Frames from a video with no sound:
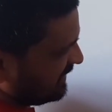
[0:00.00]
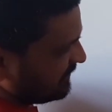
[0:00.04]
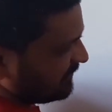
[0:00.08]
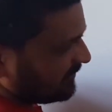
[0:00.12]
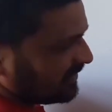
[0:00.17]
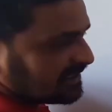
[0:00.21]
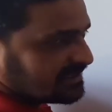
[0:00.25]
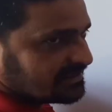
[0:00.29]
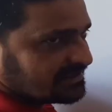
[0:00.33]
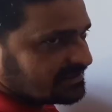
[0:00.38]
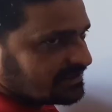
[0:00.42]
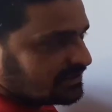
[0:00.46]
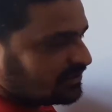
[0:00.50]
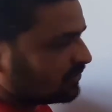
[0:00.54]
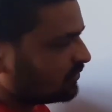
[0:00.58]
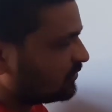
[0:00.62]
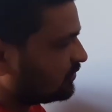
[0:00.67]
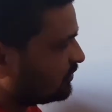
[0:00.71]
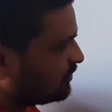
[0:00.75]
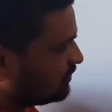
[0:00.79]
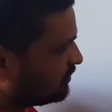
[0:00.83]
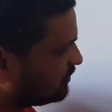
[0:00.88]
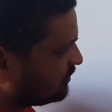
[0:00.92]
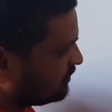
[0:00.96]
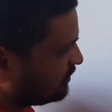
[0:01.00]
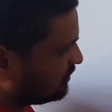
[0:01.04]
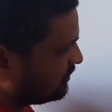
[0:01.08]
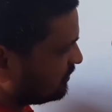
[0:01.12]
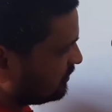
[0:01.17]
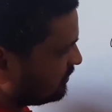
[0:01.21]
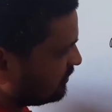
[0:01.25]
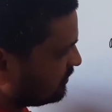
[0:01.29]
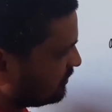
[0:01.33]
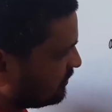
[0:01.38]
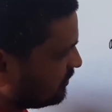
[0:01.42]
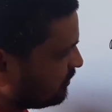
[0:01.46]
के बाद जीरो
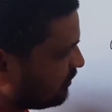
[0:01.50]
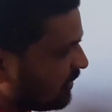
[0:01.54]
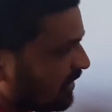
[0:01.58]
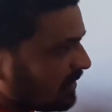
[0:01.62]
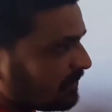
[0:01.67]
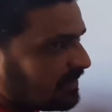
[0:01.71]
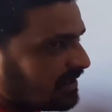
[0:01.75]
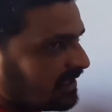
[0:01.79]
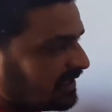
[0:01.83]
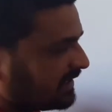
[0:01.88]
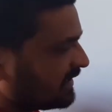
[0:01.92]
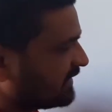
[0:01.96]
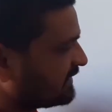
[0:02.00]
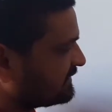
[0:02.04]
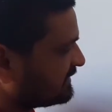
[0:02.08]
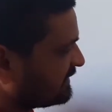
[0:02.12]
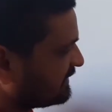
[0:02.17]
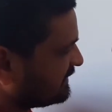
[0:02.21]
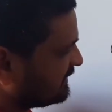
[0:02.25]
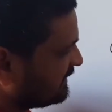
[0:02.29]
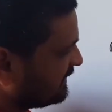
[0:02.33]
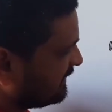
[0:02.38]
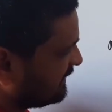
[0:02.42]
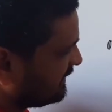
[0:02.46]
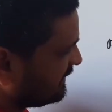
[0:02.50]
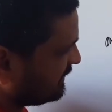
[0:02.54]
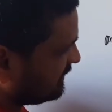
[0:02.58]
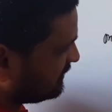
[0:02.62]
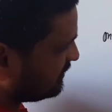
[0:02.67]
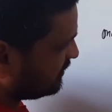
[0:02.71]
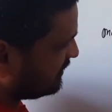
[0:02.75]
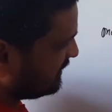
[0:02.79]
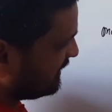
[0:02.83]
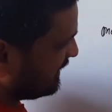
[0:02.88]
को आप हटा सकते हैं तो